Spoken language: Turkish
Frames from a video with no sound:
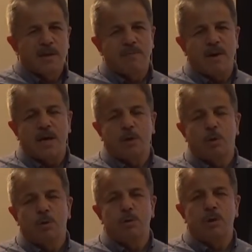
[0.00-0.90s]
Rivayet
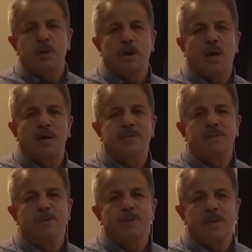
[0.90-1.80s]
olunur ki
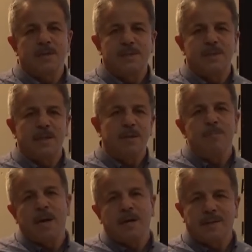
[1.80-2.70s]
Asım'ın nesli
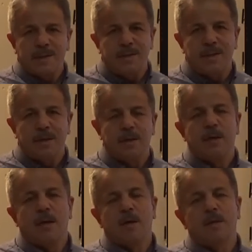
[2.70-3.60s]
dedim ya dediği
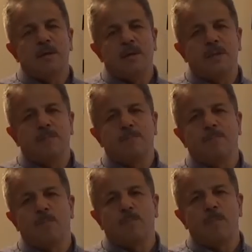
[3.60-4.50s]

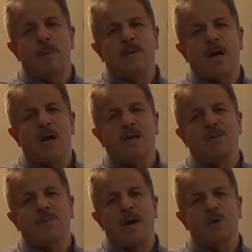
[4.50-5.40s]
Mehmet
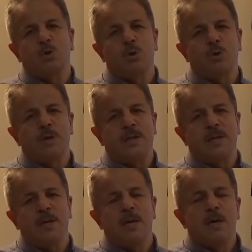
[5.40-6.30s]
Akif Ersoy'un
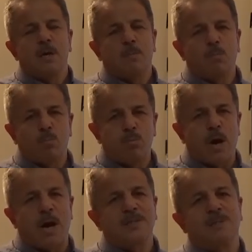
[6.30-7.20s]
dediği
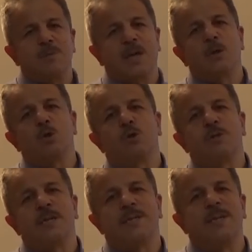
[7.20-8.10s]
bu Asım'dan da
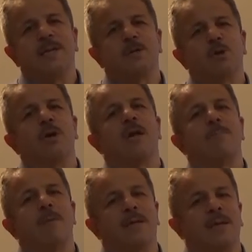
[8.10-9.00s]
söz ettiği
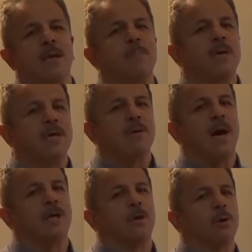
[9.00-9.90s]
söylenmektedir bir
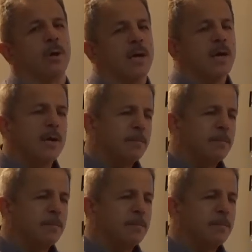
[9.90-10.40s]
rivayete göre.